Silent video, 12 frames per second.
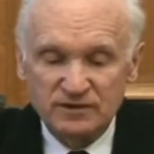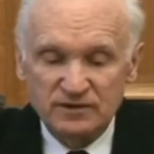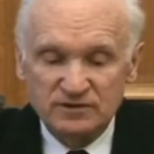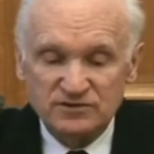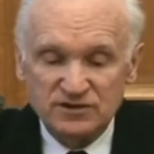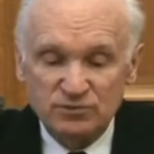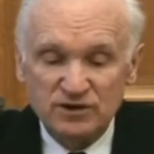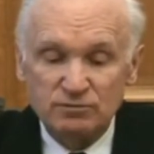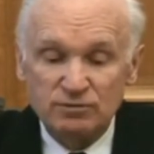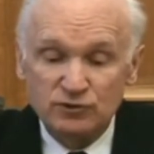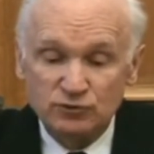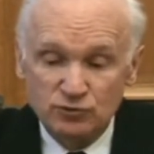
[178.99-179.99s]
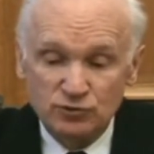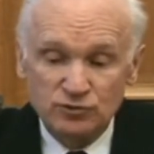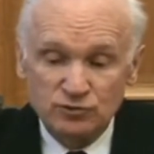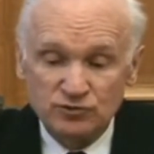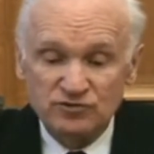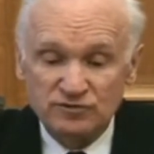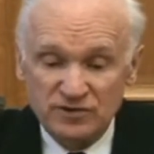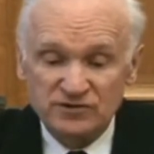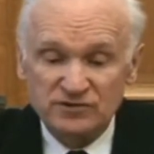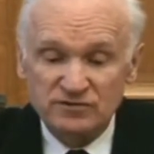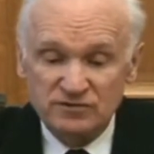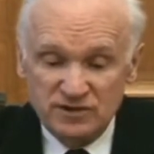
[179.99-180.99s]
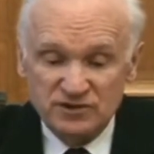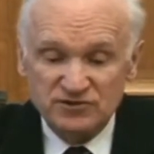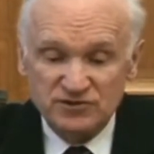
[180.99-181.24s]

забыли об одной очень важной вещи, о